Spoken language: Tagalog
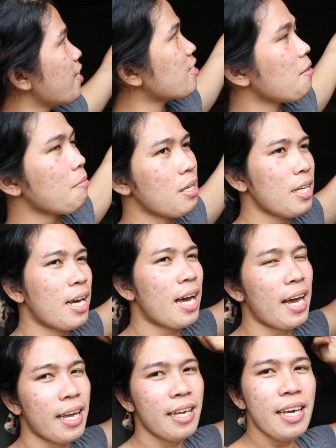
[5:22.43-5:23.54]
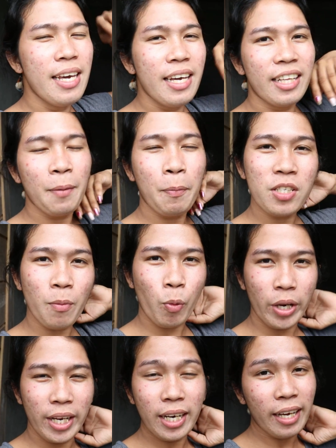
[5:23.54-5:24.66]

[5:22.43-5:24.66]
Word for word: kesame ay hindi pa siya pwedeng